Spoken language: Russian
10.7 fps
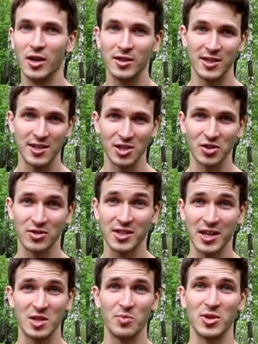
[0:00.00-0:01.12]
Если же вы
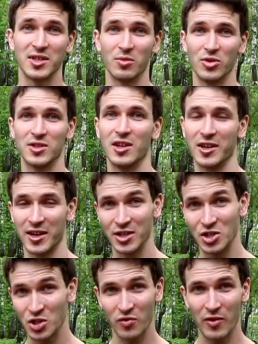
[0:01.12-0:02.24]
ставите перед собой цель
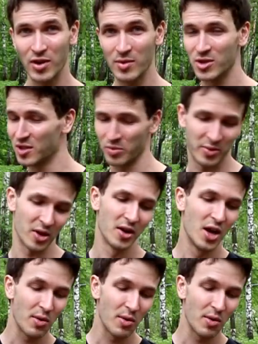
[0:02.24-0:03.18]
ограниченную во времени, например,